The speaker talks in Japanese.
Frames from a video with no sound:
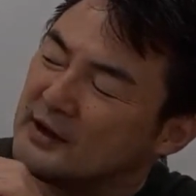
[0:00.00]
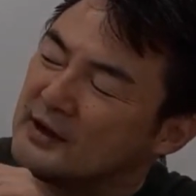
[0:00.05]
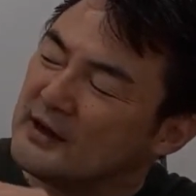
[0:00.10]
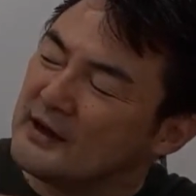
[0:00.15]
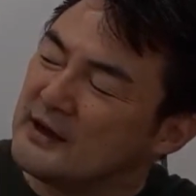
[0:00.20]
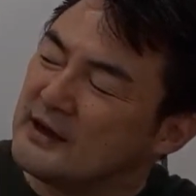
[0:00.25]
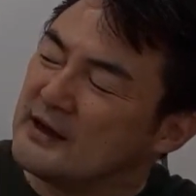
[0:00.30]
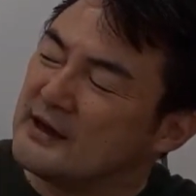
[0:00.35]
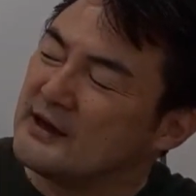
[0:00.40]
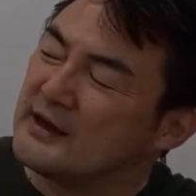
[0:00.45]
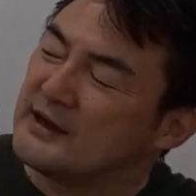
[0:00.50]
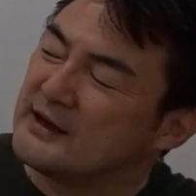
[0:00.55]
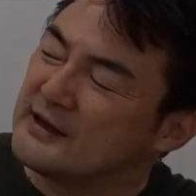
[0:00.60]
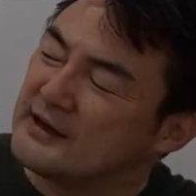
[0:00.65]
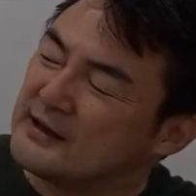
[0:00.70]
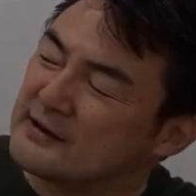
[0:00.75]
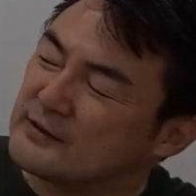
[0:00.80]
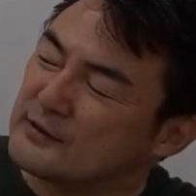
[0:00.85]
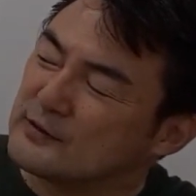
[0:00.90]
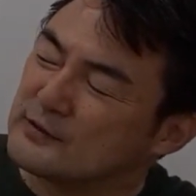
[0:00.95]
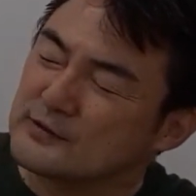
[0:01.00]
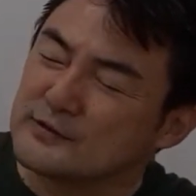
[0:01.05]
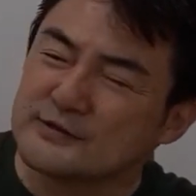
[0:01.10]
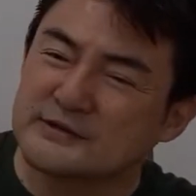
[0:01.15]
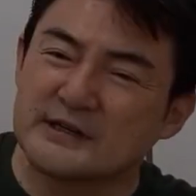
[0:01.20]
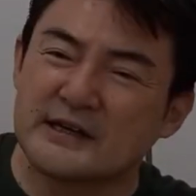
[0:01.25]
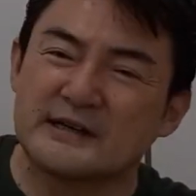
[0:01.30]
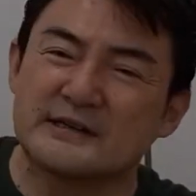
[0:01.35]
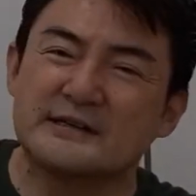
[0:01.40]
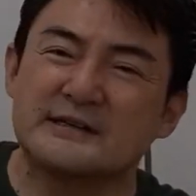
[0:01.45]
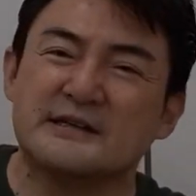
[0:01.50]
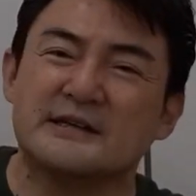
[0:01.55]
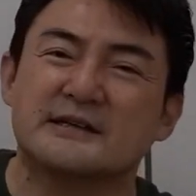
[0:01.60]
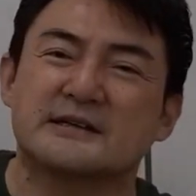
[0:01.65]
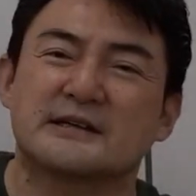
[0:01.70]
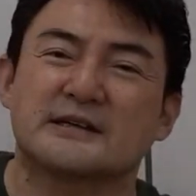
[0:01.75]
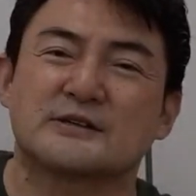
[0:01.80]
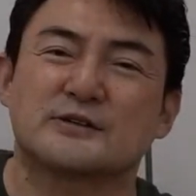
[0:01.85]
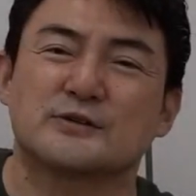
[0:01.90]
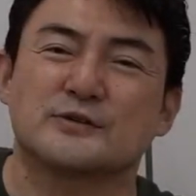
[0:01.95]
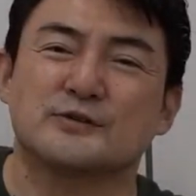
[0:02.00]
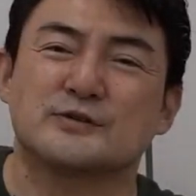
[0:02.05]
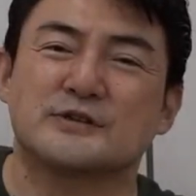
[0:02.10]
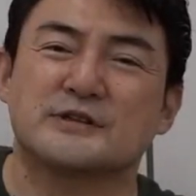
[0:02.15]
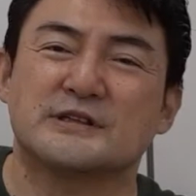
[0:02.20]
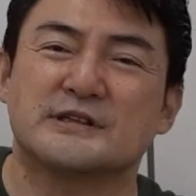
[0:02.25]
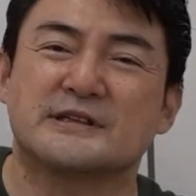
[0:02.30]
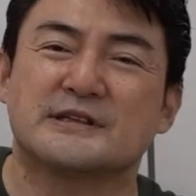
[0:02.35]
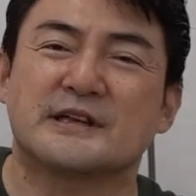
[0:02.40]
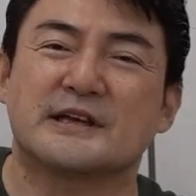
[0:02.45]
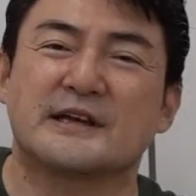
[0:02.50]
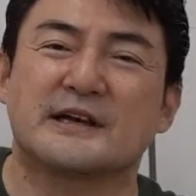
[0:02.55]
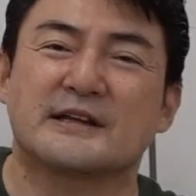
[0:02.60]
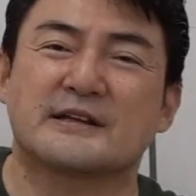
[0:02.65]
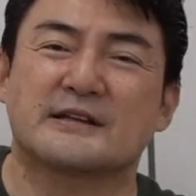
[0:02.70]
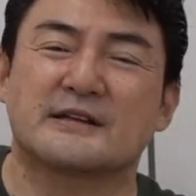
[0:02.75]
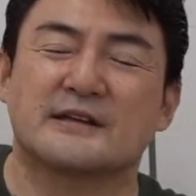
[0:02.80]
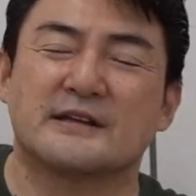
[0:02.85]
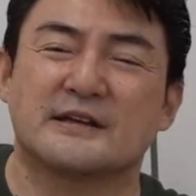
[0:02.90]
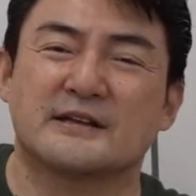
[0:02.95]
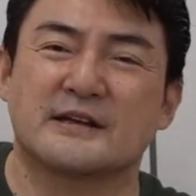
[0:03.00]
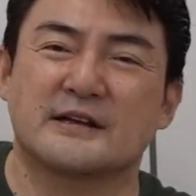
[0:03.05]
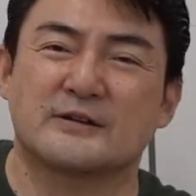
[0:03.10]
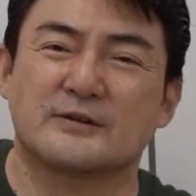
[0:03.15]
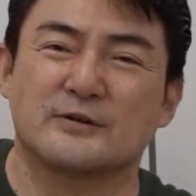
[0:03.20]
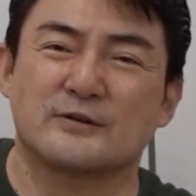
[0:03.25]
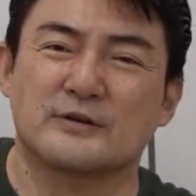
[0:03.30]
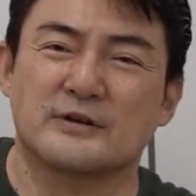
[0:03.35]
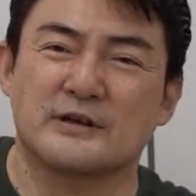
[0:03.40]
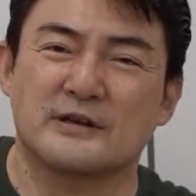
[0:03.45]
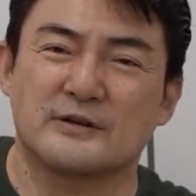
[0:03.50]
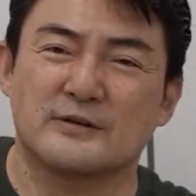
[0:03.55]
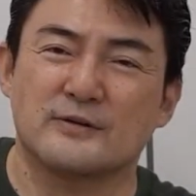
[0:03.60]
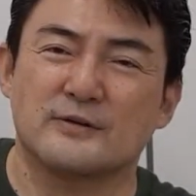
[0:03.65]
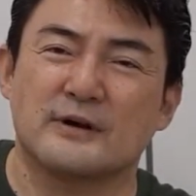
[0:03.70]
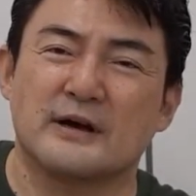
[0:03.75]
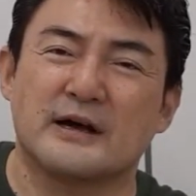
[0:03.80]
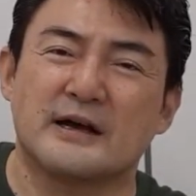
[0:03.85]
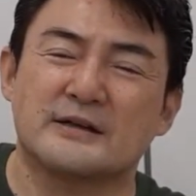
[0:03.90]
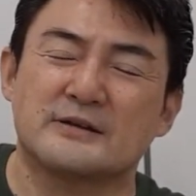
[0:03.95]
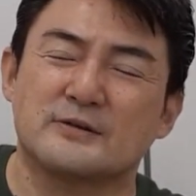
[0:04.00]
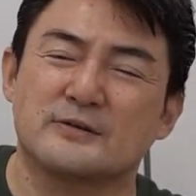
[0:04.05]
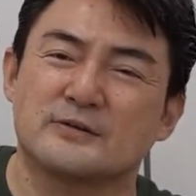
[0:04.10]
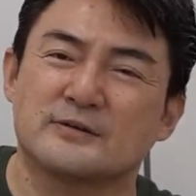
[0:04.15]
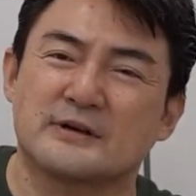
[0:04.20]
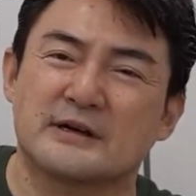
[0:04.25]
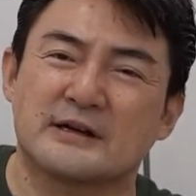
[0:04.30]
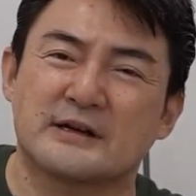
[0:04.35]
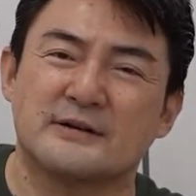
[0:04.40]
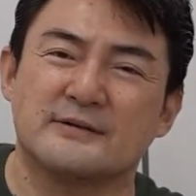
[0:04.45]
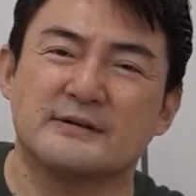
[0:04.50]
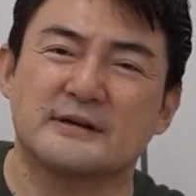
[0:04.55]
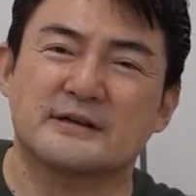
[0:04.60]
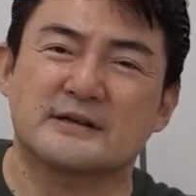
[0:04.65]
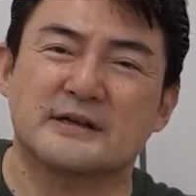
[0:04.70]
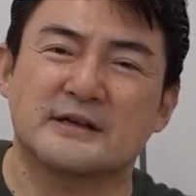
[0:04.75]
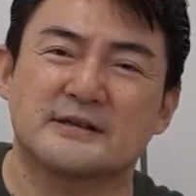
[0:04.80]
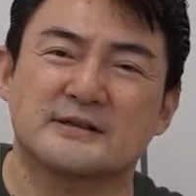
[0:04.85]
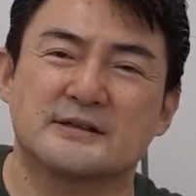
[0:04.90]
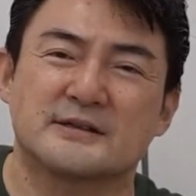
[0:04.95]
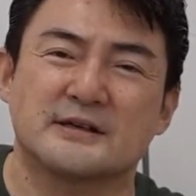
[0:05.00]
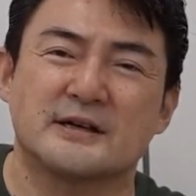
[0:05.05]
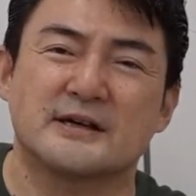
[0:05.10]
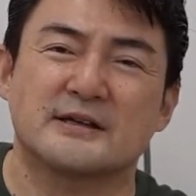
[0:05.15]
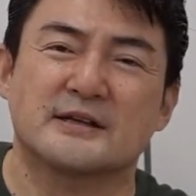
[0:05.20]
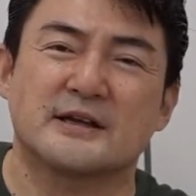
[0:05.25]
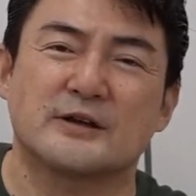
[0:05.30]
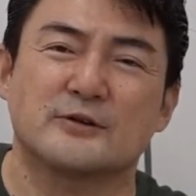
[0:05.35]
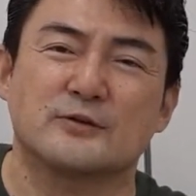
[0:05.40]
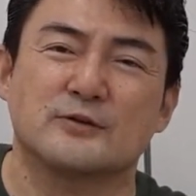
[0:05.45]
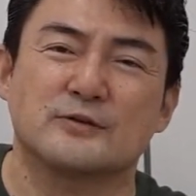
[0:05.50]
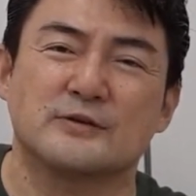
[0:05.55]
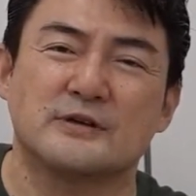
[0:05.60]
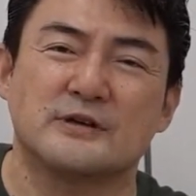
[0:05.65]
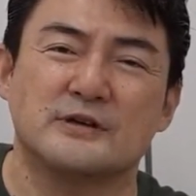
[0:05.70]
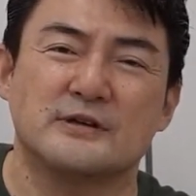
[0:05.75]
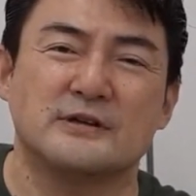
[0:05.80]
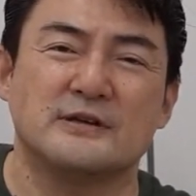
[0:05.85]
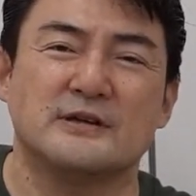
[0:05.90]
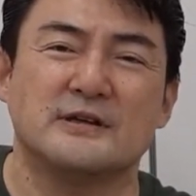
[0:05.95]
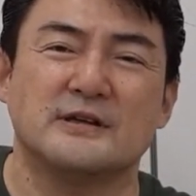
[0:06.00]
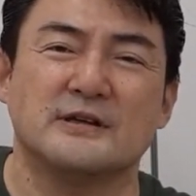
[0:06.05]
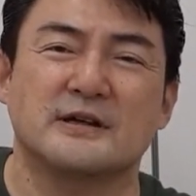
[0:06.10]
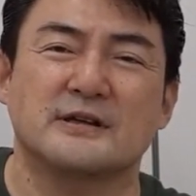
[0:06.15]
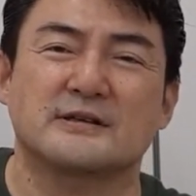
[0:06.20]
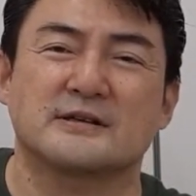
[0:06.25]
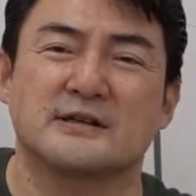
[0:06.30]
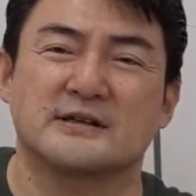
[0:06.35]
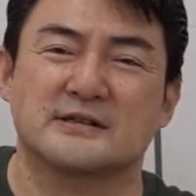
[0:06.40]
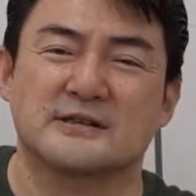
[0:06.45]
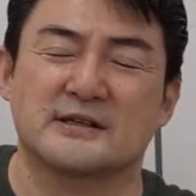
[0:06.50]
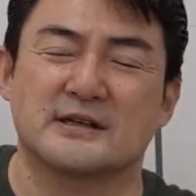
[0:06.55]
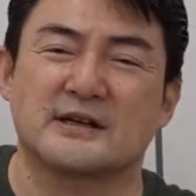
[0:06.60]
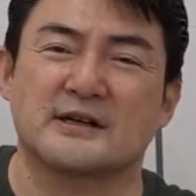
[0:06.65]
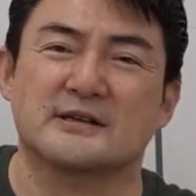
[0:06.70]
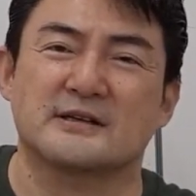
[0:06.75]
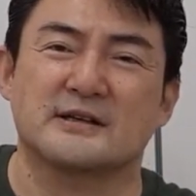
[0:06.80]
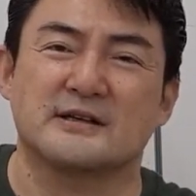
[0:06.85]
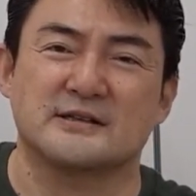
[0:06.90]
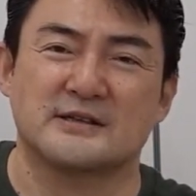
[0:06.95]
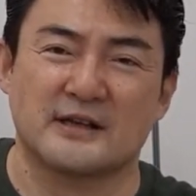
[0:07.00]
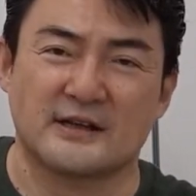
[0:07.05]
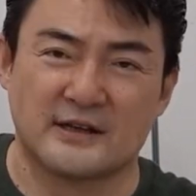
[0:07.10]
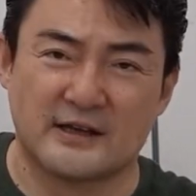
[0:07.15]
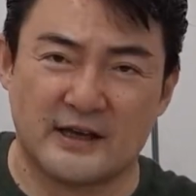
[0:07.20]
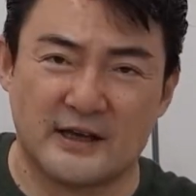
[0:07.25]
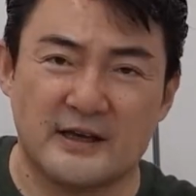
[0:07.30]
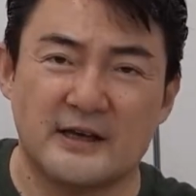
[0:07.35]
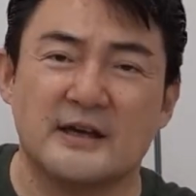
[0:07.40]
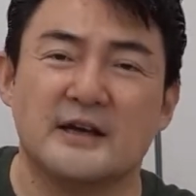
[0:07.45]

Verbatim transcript: えー、この3人が中心でやってた時の後からは確か他の金になったんじゃなかったでしたっけ